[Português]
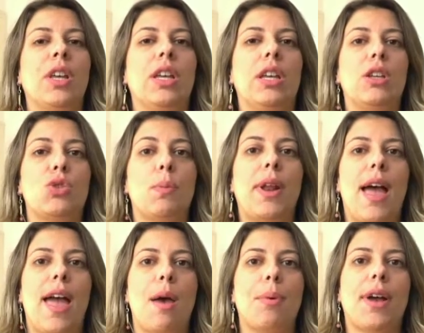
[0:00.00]
E isso, para
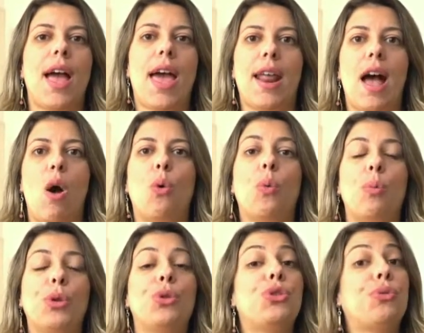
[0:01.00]
a época, era algo
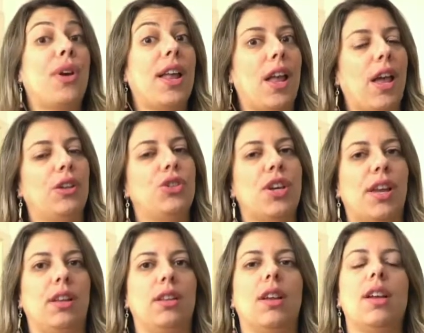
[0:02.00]
muito diferente
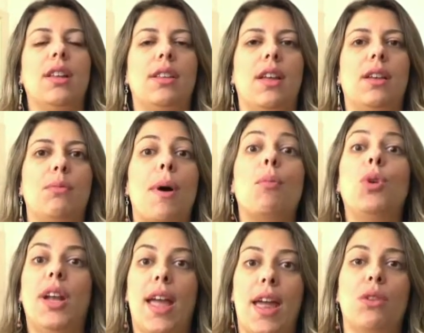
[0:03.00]
ainda, ter uma
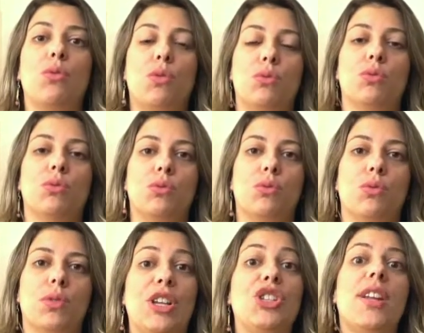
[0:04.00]
mulher no, no,
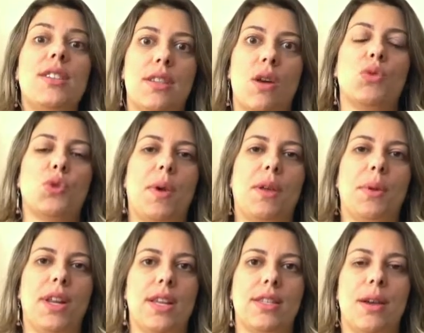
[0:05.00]
na direção de uma
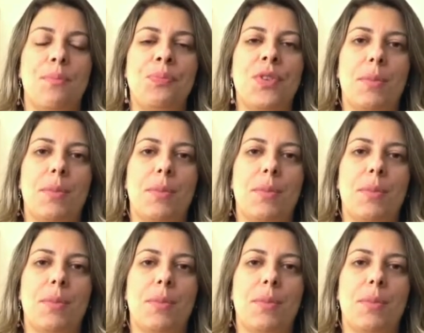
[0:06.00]
empresa.